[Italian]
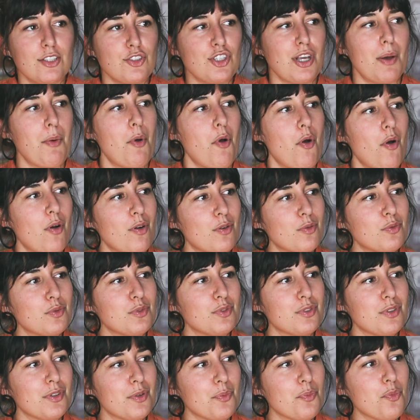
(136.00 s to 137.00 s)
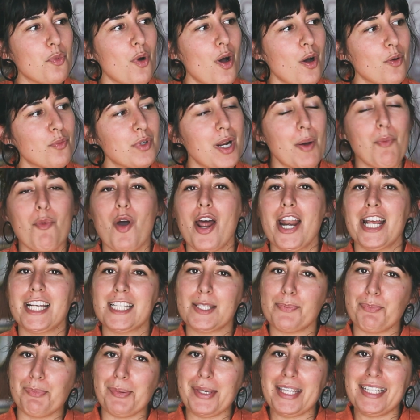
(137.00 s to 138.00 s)
diciamo, un buo, una buona
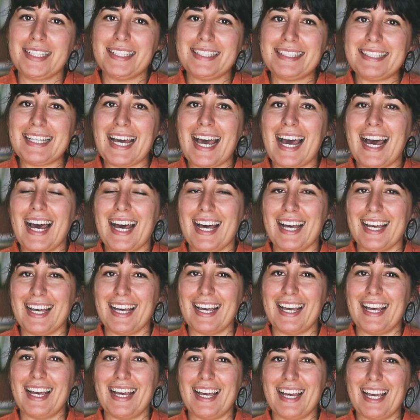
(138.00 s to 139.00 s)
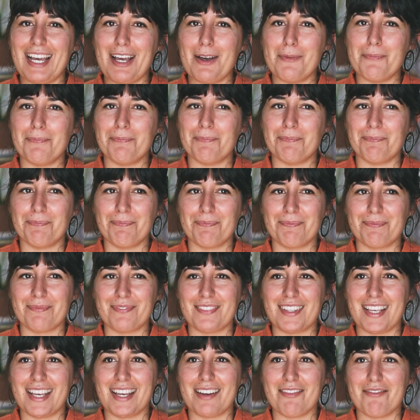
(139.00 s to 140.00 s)
spinta
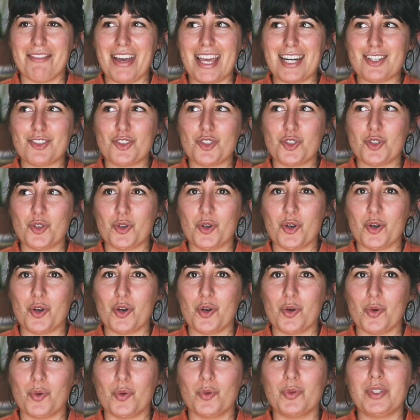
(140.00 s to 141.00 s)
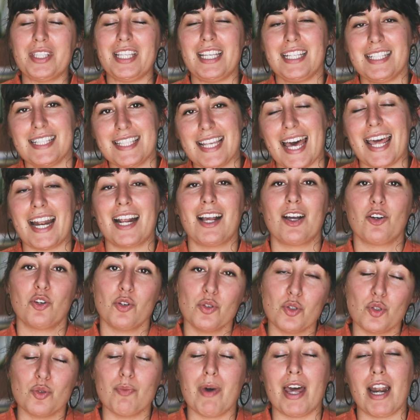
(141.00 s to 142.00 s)
ehm, verso utilizzare,
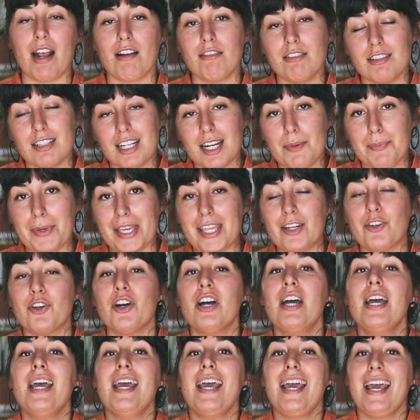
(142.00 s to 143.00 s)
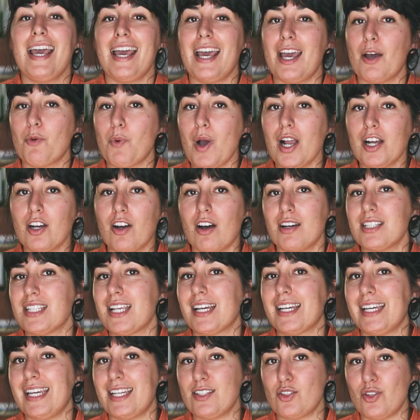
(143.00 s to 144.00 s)
consumare ancora meno eh,
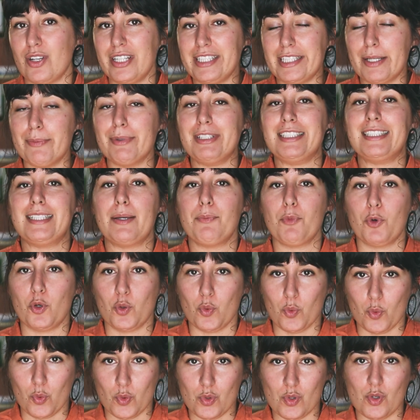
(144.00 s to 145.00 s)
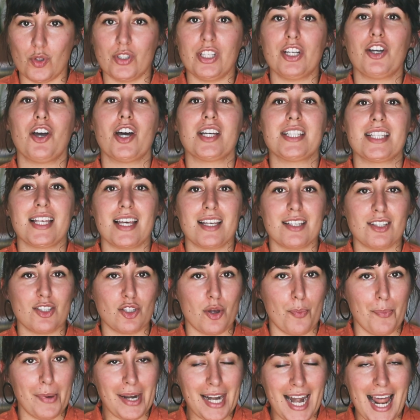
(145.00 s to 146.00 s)
qualcosa che solitamente monouso. Di cosa
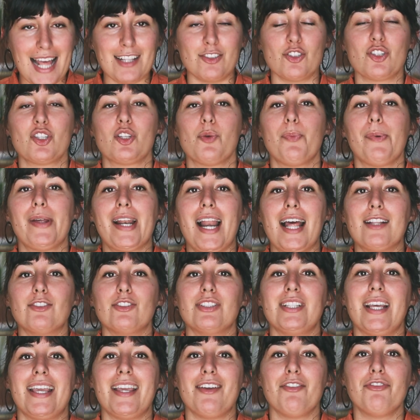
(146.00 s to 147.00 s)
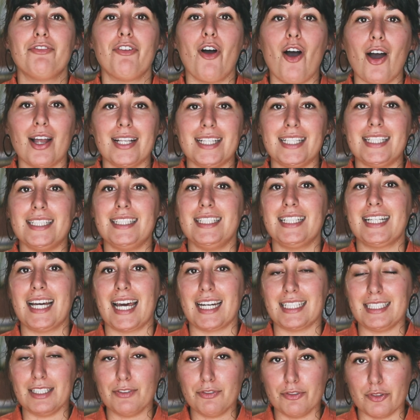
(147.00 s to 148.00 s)
sto parlando? Sto parlando dei fogli di
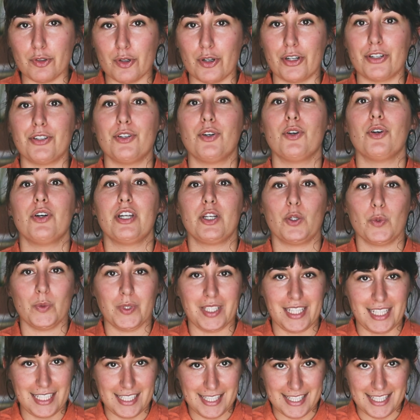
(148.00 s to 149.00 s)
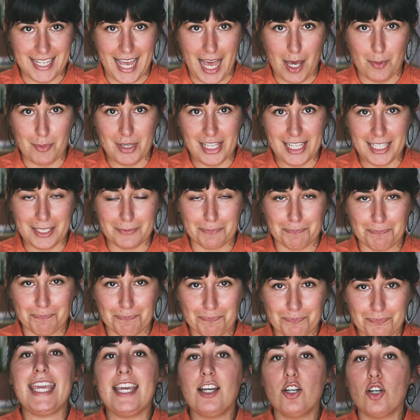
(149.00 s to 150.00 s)
carta forno riutilizzabili.
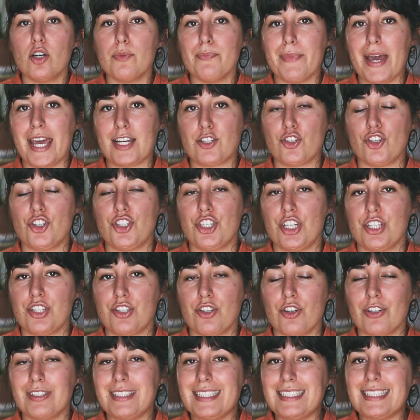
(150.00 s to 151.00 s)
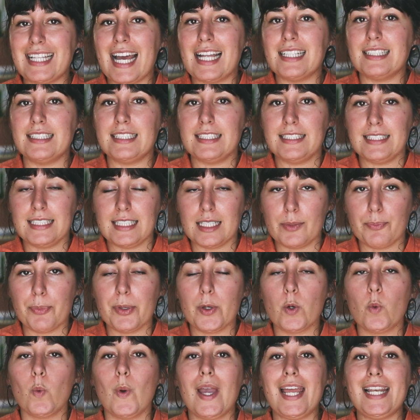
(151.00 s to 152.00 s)
In commercio ce ne sono di tanti
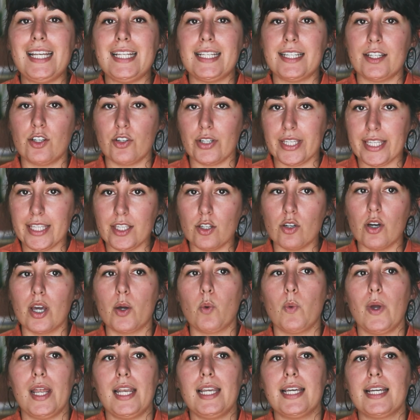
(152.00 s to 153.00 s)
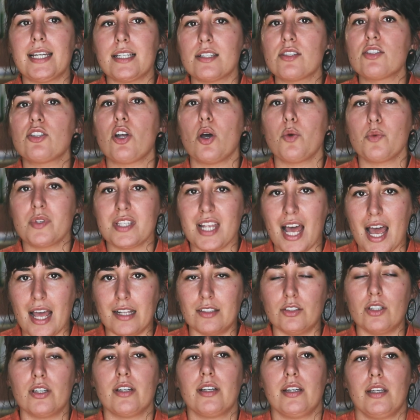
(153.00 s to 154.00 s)
tipi, quelli che ho io e quelli che sto
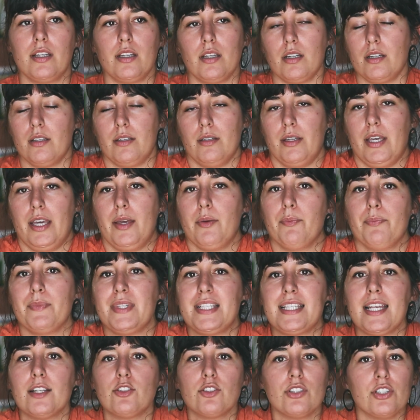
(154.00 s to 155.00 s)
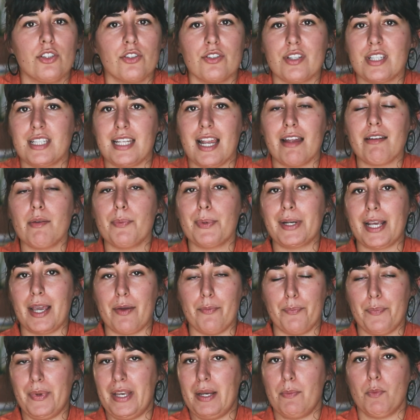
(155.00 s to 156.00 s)
usando e che mi sento di consigliare perché
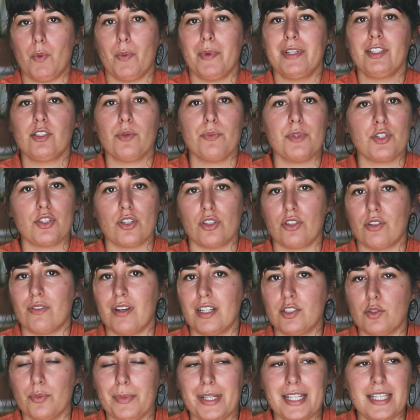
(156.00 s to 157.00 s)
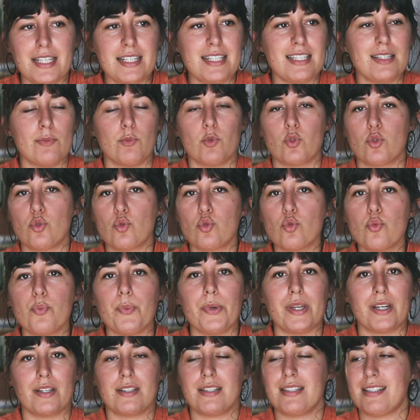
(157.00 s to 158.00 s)
per il momento mi sto trovando benissimo,
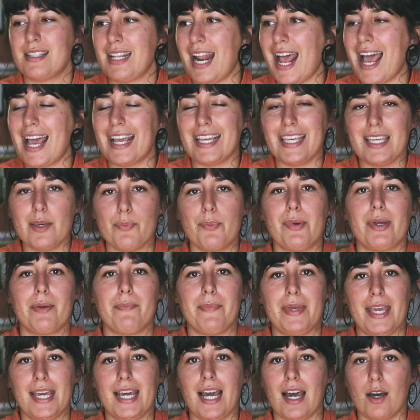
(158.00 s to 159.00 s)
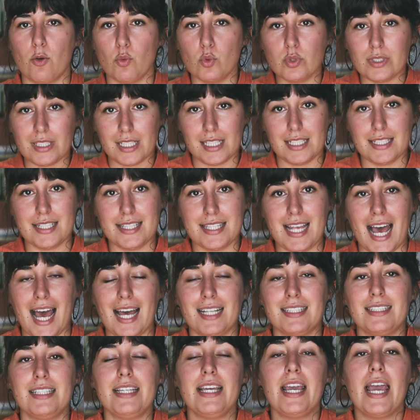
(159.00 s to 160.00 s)
super, stra, iper, mega
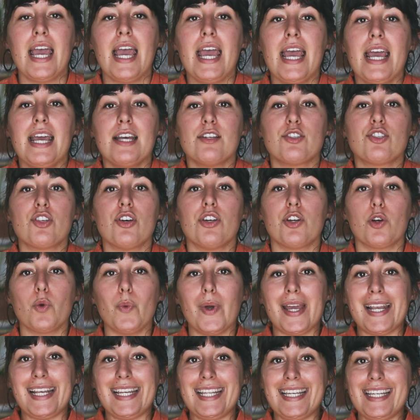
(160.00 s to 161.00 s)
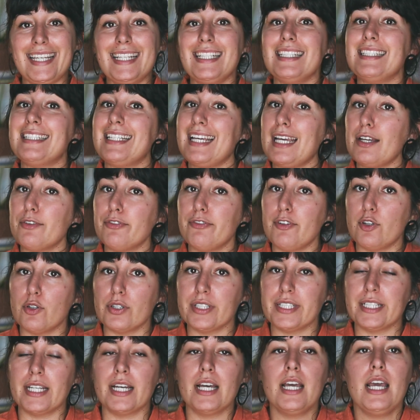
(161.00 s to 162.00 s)
utilizzati, sono quelli in
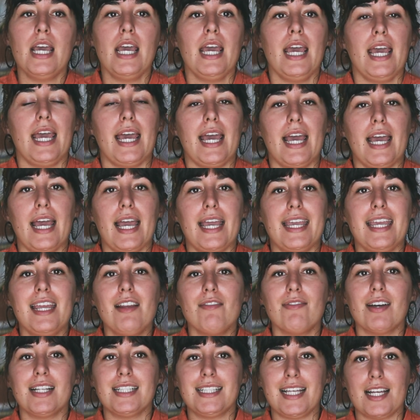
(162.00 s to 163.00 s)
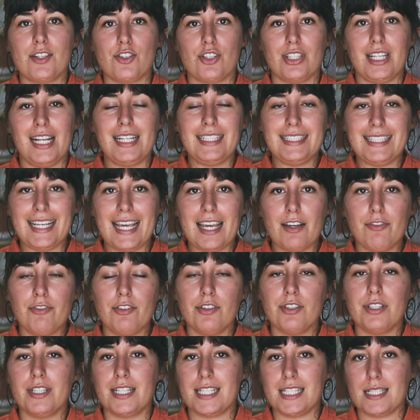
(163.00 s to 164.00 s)
teflon. Eh, il vantaggio del
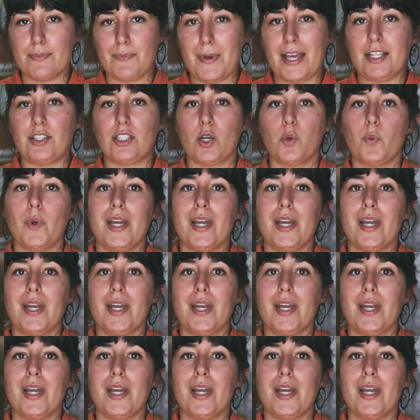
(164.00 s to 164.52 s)
teflon rispetto a